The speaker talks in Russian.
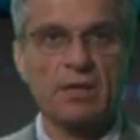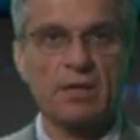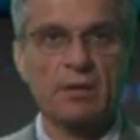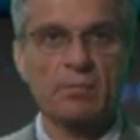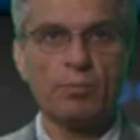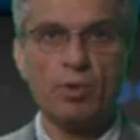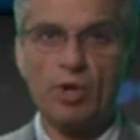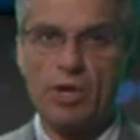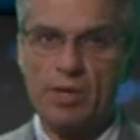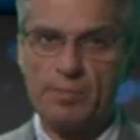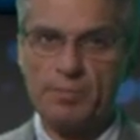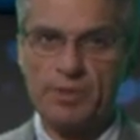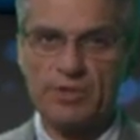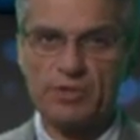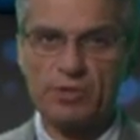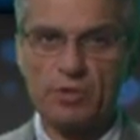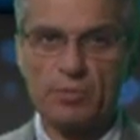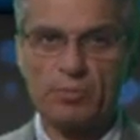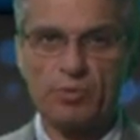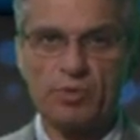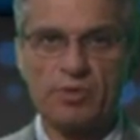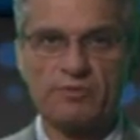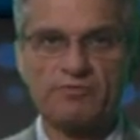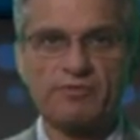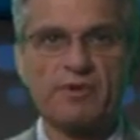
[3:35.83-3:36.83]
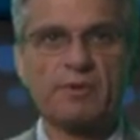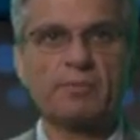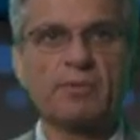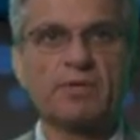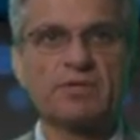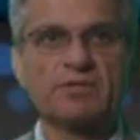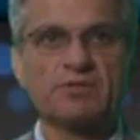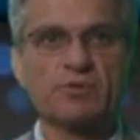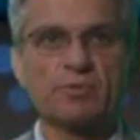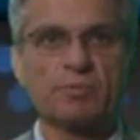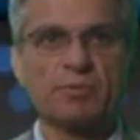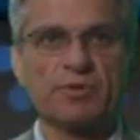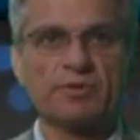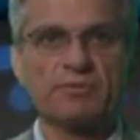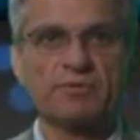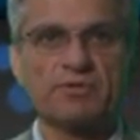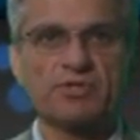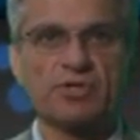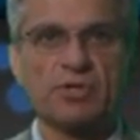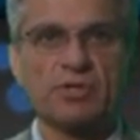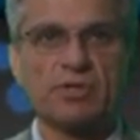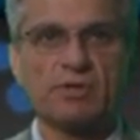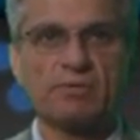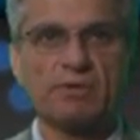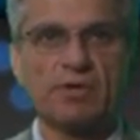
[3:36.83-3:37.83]
Более подробную информацию по
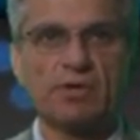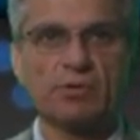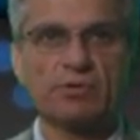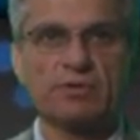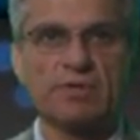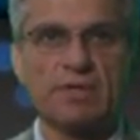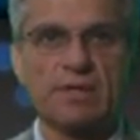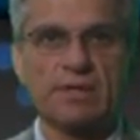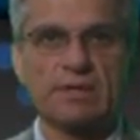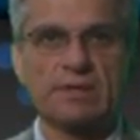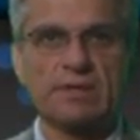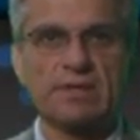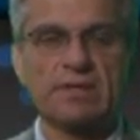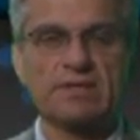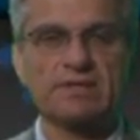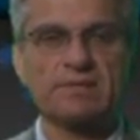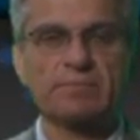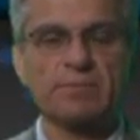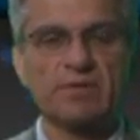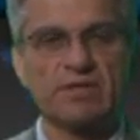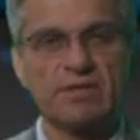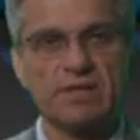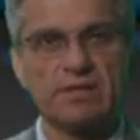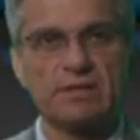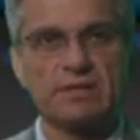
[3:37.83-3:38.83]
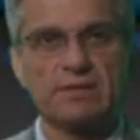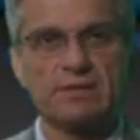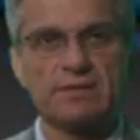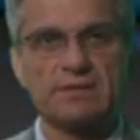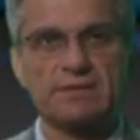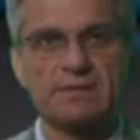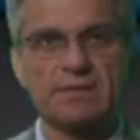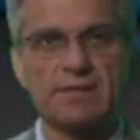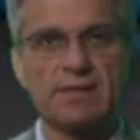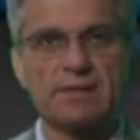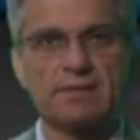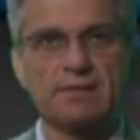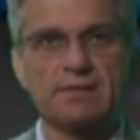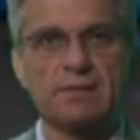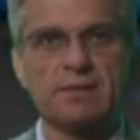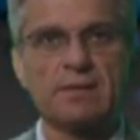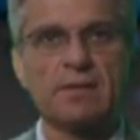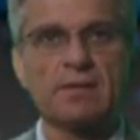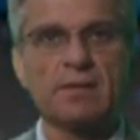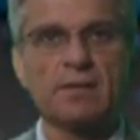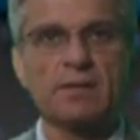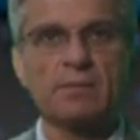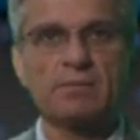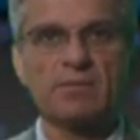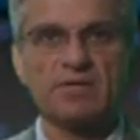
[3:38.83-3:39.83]
движению валют на рынке смотрите на сайте
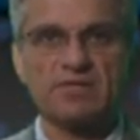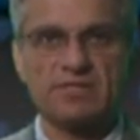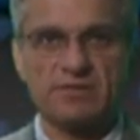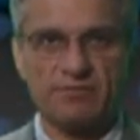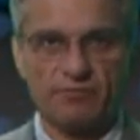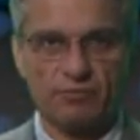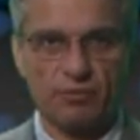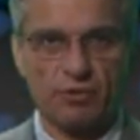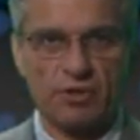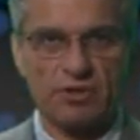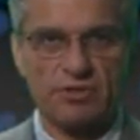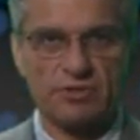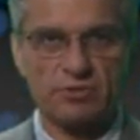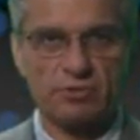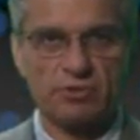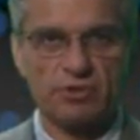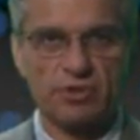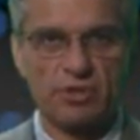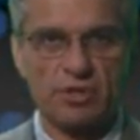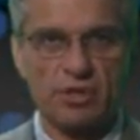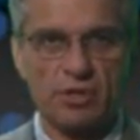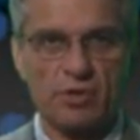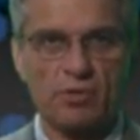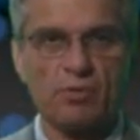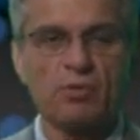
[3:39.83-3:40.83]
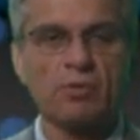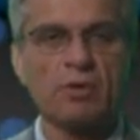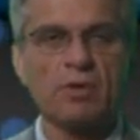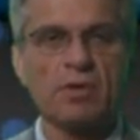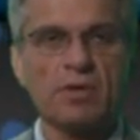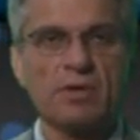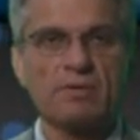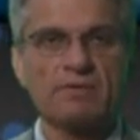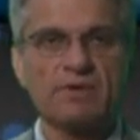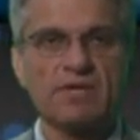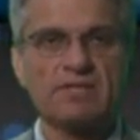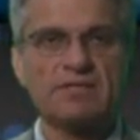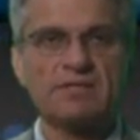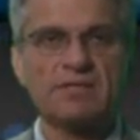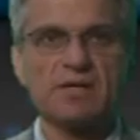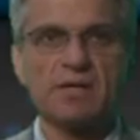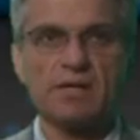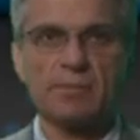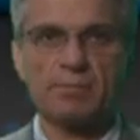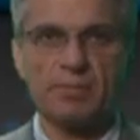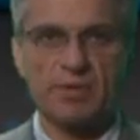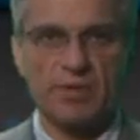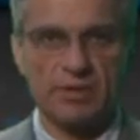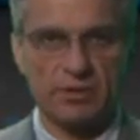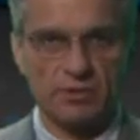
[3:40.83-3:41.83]
maxiforex.ru в разделе
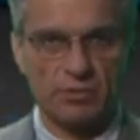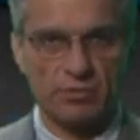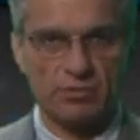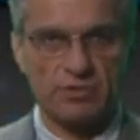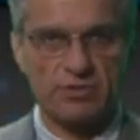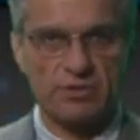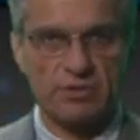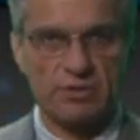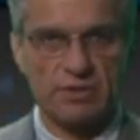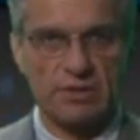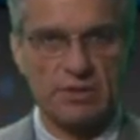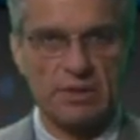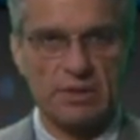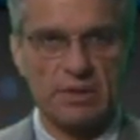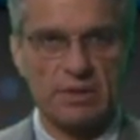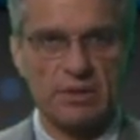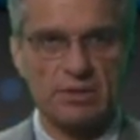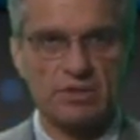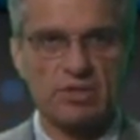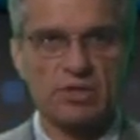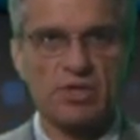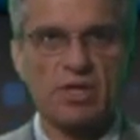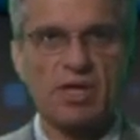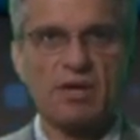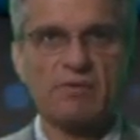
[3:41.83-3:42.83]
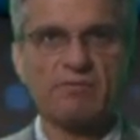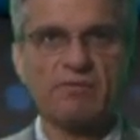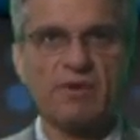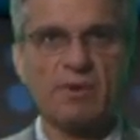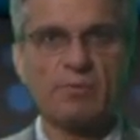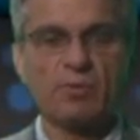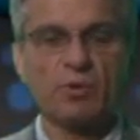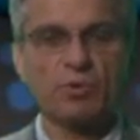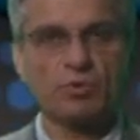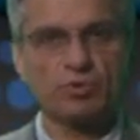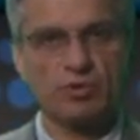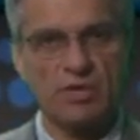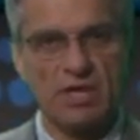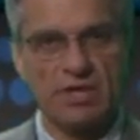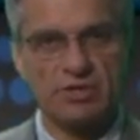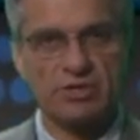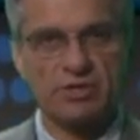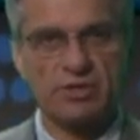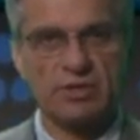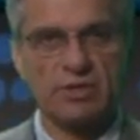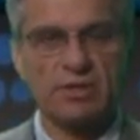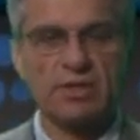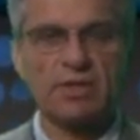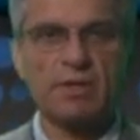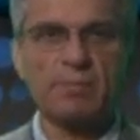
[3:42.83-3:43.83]
«Прогнозы». Желаем вам
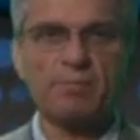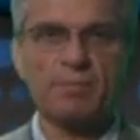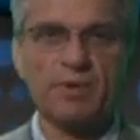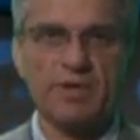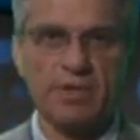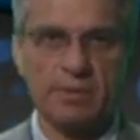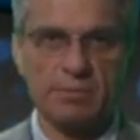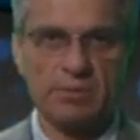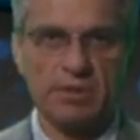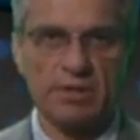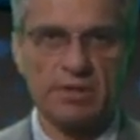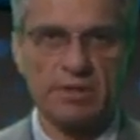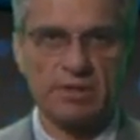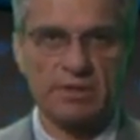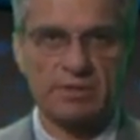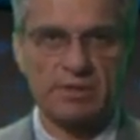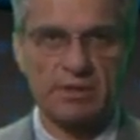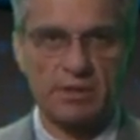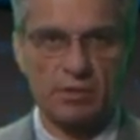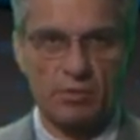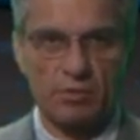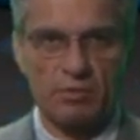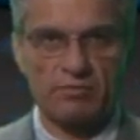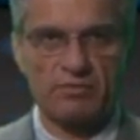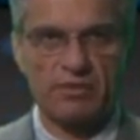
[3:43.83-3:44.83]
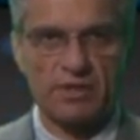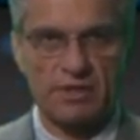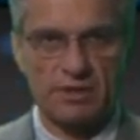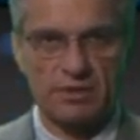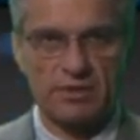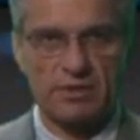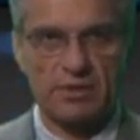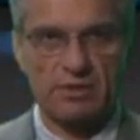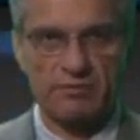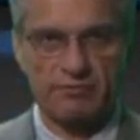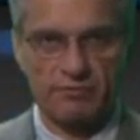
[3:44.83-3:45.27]
удачных и прибыльных торгов на рынке